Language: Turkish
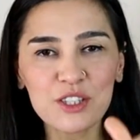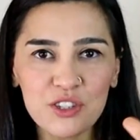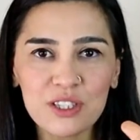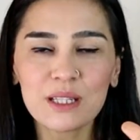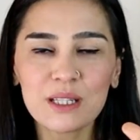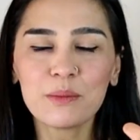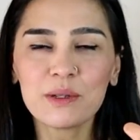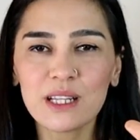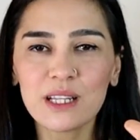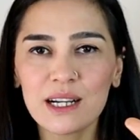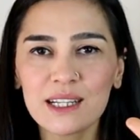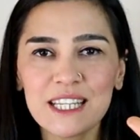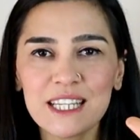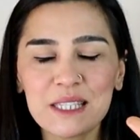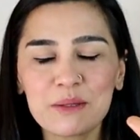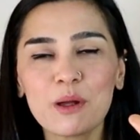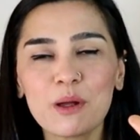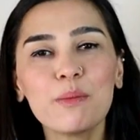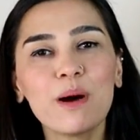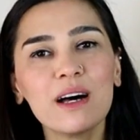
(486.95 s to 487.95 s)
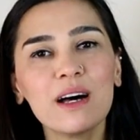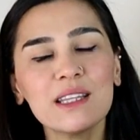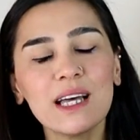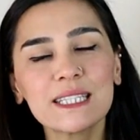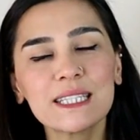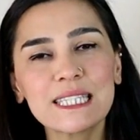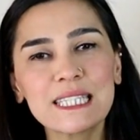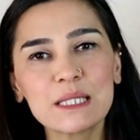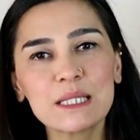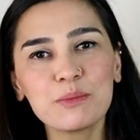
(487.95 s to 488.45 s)
Açıklamalar kısmına
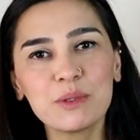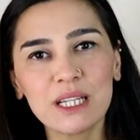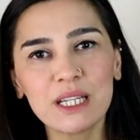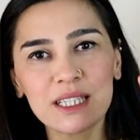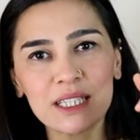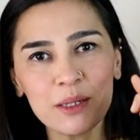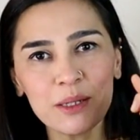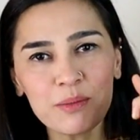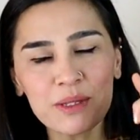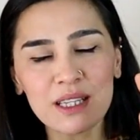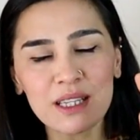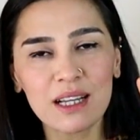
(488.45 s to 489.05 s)
bağlantısını bırakırım.